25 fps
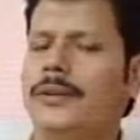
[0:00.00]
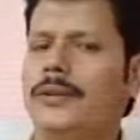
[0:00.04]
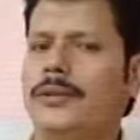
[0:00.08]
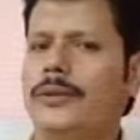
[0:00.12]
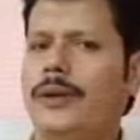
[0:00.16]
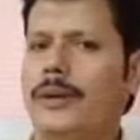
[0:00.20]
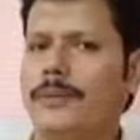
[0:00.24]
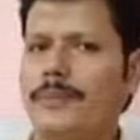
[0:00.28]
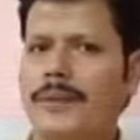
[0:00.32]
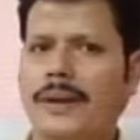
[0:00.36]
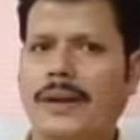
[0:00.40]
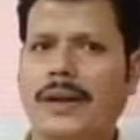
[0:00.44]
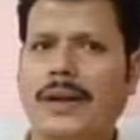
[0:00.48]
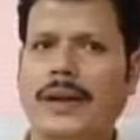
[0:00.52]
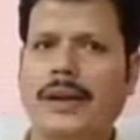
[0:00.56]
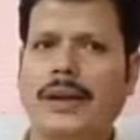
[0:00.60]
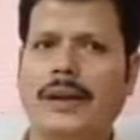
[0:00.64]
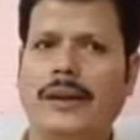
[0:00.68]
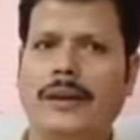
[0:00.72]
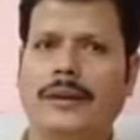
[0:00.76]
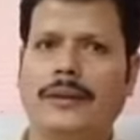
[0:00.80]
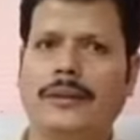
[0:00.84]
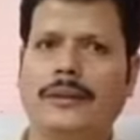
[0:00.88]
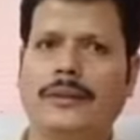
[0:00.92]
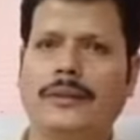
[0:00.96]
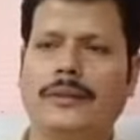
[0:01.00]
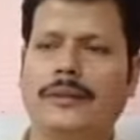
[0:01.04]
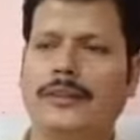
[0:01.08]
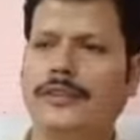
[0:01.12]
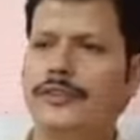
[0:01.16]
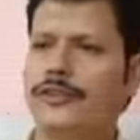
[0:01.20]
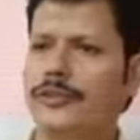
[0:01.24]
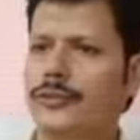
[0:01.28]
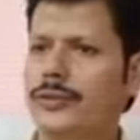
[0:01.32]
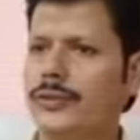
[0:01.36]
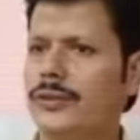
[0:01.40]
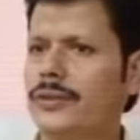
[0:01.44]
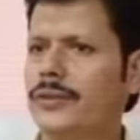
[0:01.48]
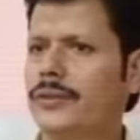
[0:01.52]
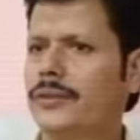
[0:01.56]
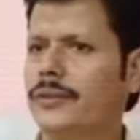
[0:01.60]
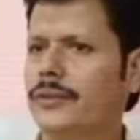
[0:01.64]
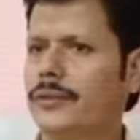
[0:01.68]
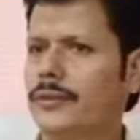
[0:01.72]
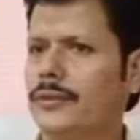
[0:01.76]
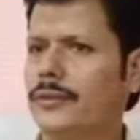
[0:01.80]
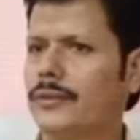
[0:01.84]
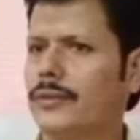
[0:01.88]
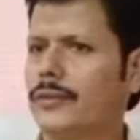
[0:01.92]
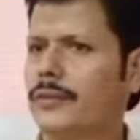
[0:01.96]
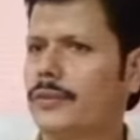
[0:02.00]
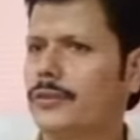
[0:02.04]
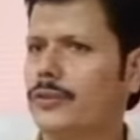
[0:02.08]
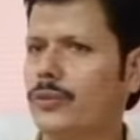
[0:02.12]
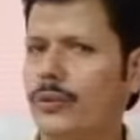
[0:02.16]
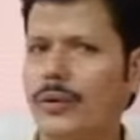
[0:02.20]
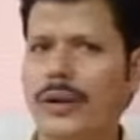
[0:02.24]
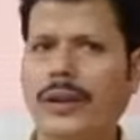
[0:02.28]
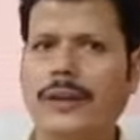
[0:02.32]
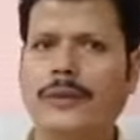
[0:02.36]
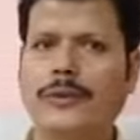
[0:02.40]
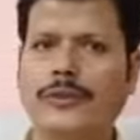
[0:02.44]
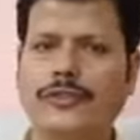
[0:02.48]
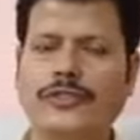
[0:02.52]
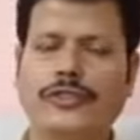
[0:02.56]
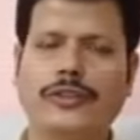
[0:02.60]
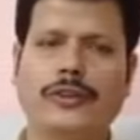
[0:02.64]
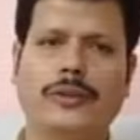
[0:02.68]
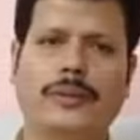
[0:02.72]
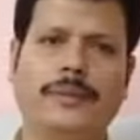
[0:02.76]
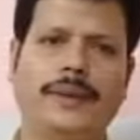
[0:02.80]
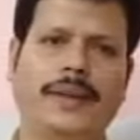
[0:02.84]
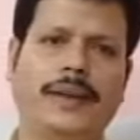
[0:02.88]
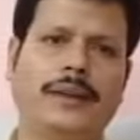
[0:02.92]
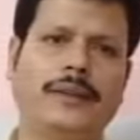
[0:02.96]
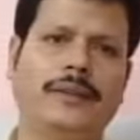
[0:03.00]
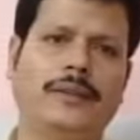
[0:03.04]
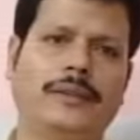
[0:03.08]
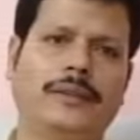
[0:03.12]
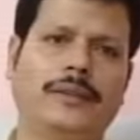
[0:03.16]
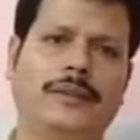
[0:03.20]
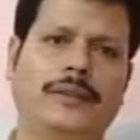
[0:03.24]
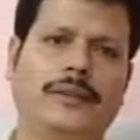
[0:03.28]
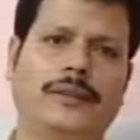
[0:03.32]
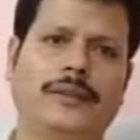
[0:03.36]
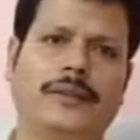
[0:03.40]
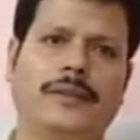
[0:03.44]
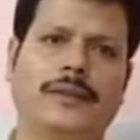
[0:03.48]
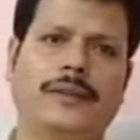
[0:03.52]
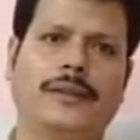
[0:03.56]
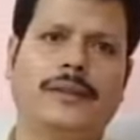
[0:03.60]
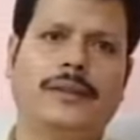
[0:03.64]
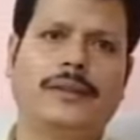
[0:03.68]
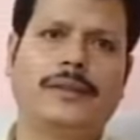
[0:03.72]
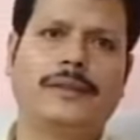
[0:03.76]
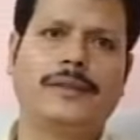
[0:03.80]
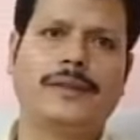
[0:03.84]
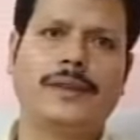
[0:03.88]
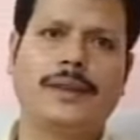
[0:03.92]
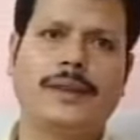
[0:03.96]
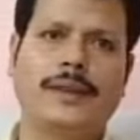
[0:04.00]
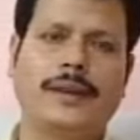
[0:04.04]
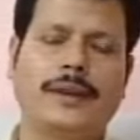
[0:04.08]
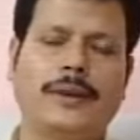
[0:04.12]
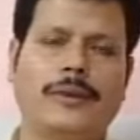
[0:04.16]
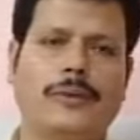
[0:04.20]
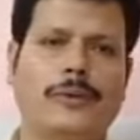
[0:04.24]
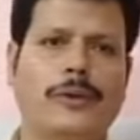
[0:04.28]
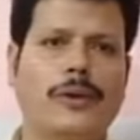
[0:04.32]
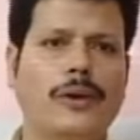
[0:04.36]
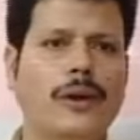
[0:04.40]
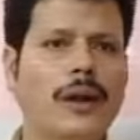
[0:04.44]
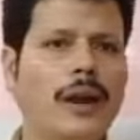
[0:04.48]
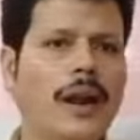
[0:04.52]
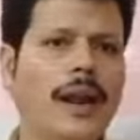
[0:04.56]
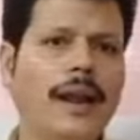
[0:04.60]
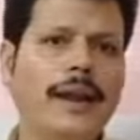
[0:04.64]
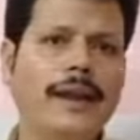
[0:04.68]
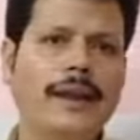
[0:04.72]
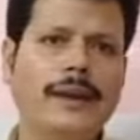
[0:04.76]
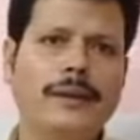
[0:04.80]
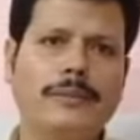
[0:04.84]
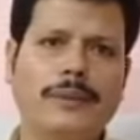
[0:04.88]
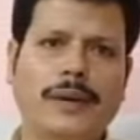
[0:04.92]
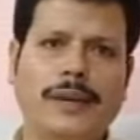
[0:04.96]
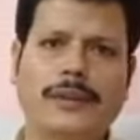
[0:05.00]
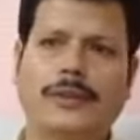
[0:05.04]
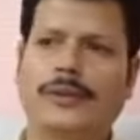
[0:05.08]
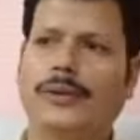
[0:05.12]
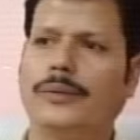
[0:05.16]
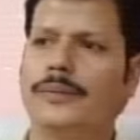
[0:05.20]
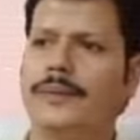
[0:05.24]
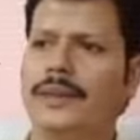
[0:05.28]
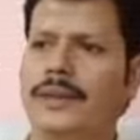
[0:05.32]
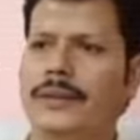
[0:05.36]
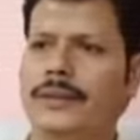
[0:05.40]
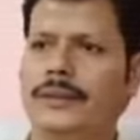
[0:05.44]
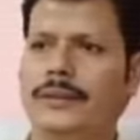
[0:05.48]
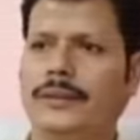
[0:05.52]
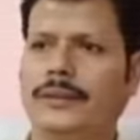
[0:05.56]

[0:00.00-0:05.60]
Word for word: তো আপনারা নিশ্চয়ই শুনলে খুশি হবেন যে অনলাইনের মাধ্যমে